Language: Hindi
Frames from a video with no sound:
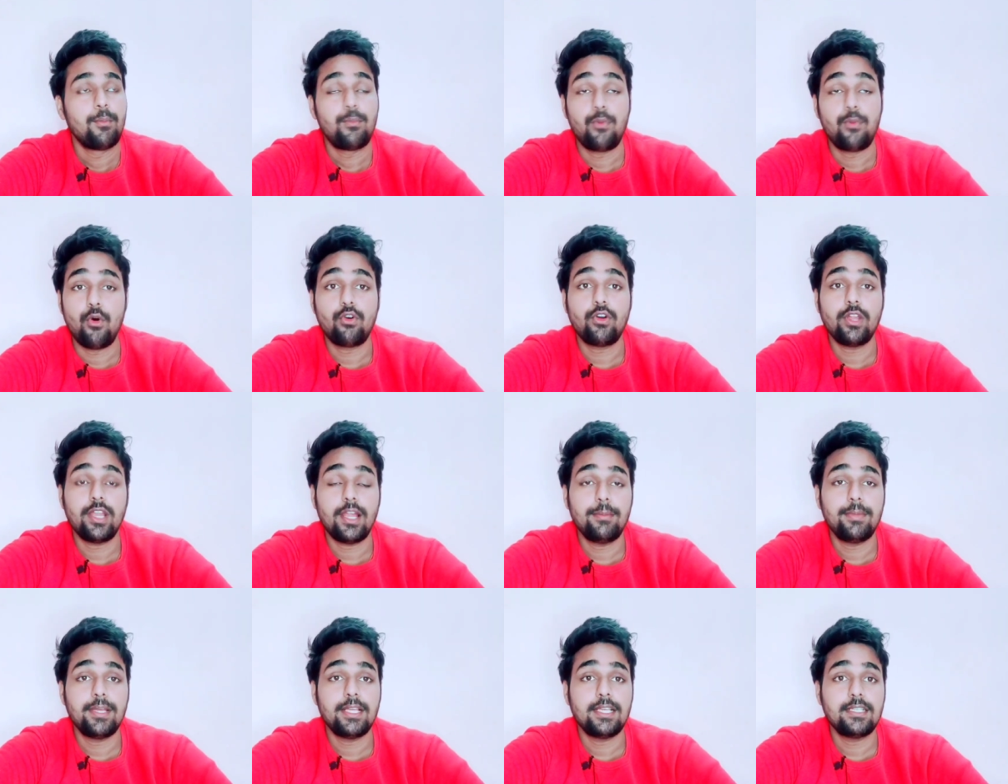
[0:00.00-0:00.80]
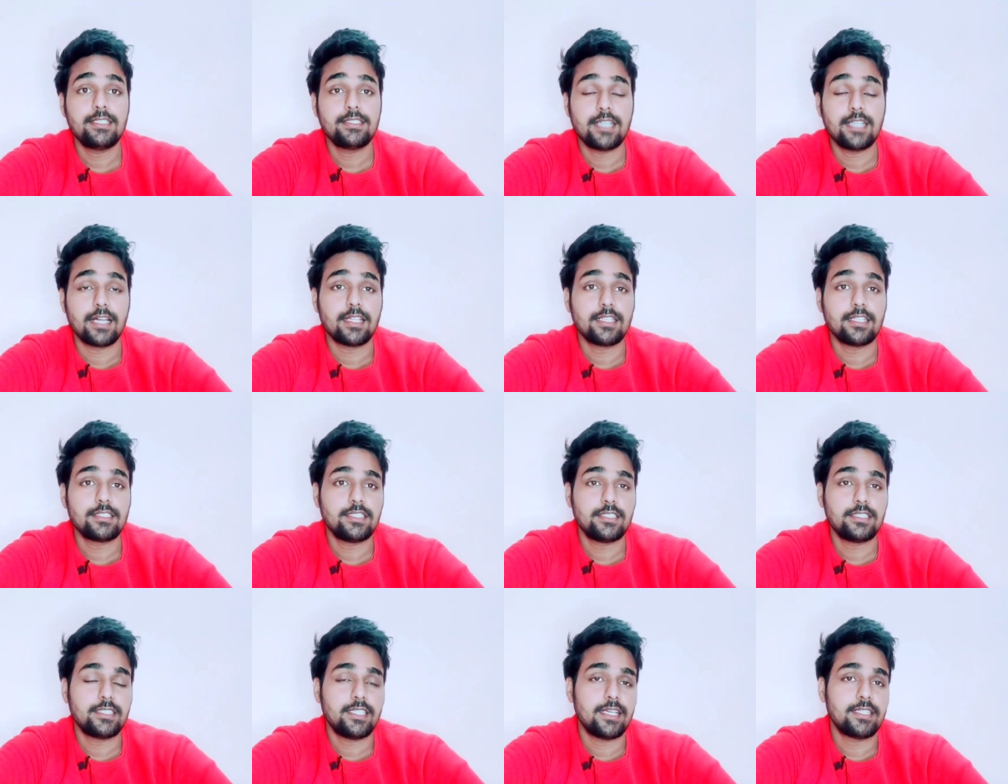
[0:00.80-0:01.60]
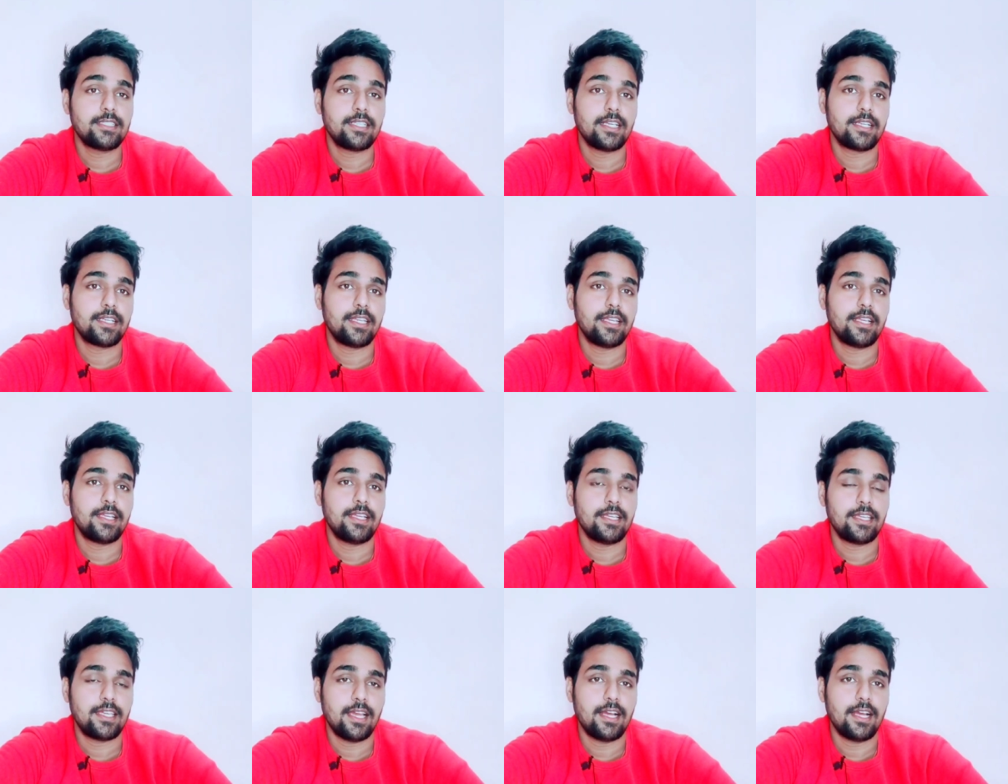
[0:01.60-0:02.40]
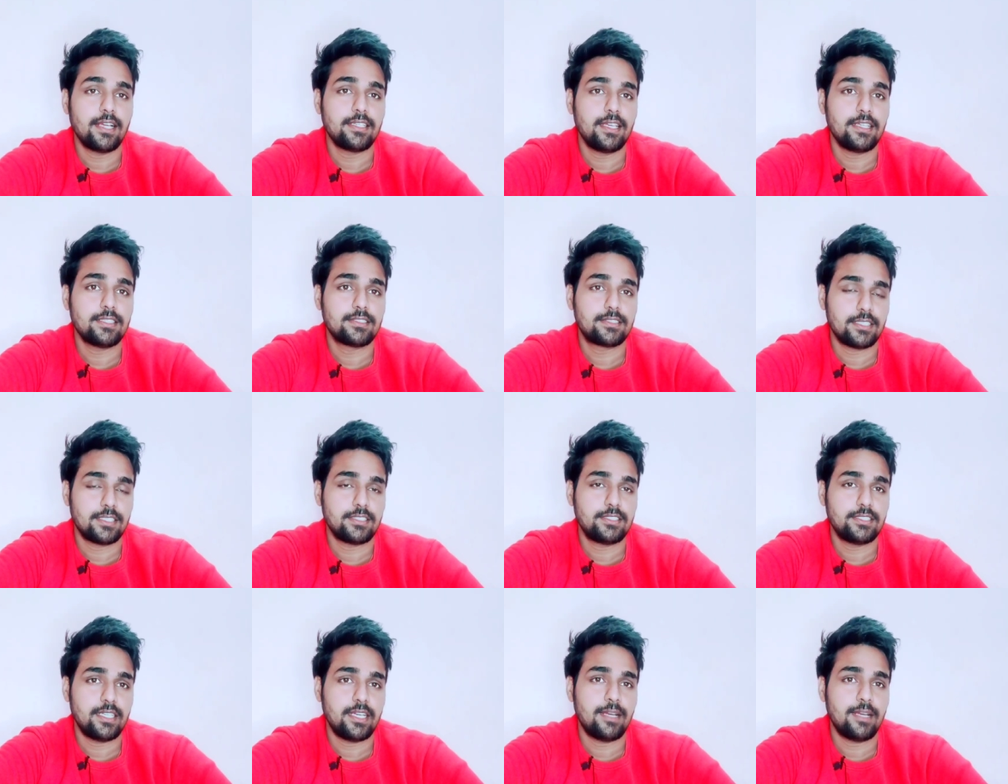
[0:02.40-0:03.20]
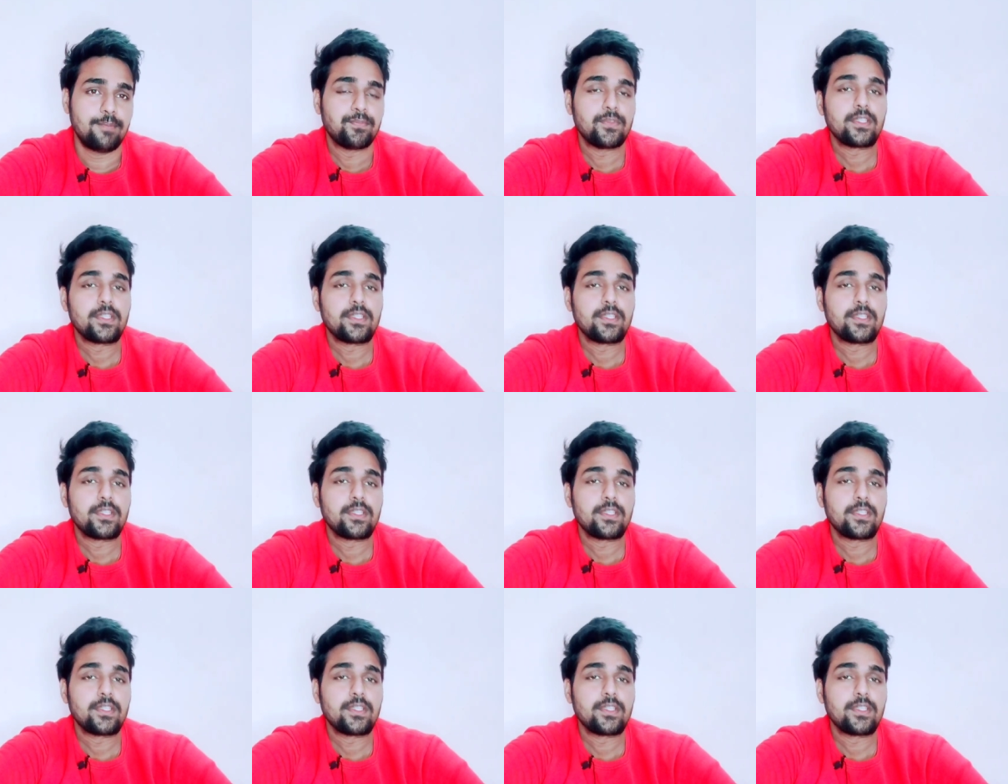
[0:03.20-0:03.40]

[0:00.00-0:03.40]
पोखरा में ज़्यादा चीज़ें हैं देखने की क्या ये सच है